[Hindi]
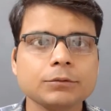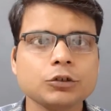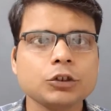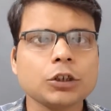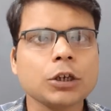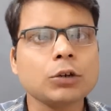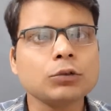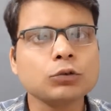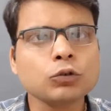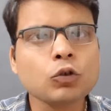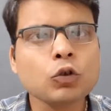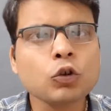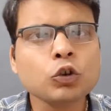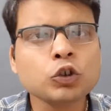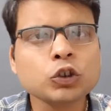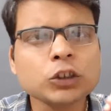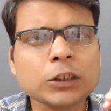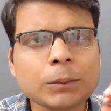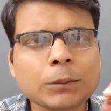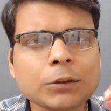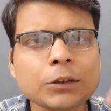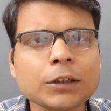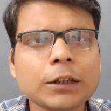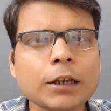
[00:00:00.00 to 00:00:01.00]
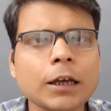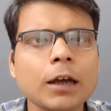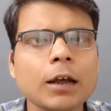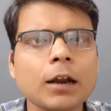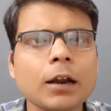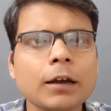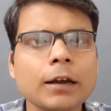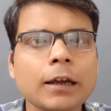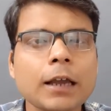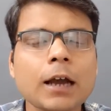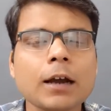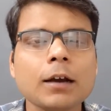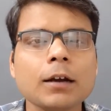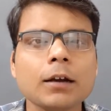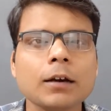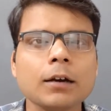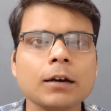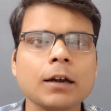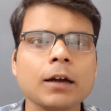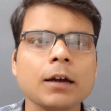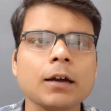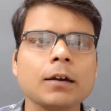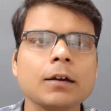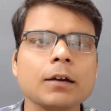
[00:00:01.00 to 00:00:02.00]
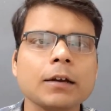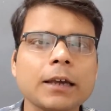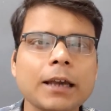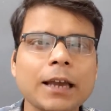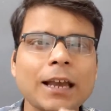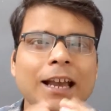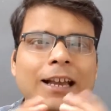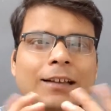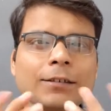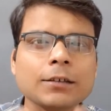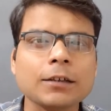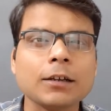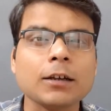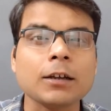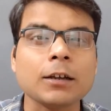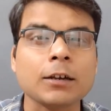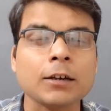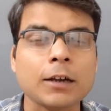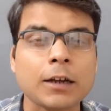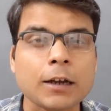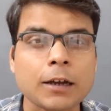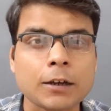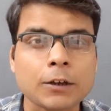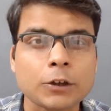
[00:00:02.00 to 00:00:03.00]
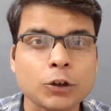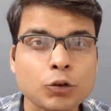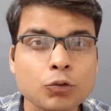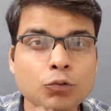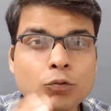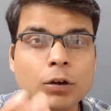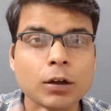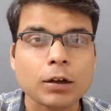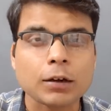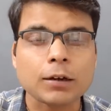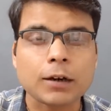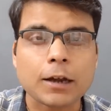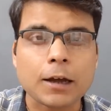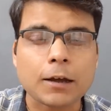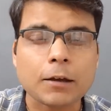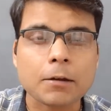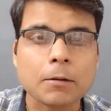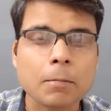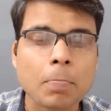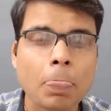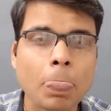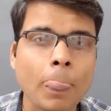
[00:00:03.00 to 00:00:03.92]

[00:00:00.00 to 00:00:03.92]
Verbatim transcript: जहाँ उसको कुछ समझ नहीं आ रहा क्या करना है कैसे करना है क्यों करना है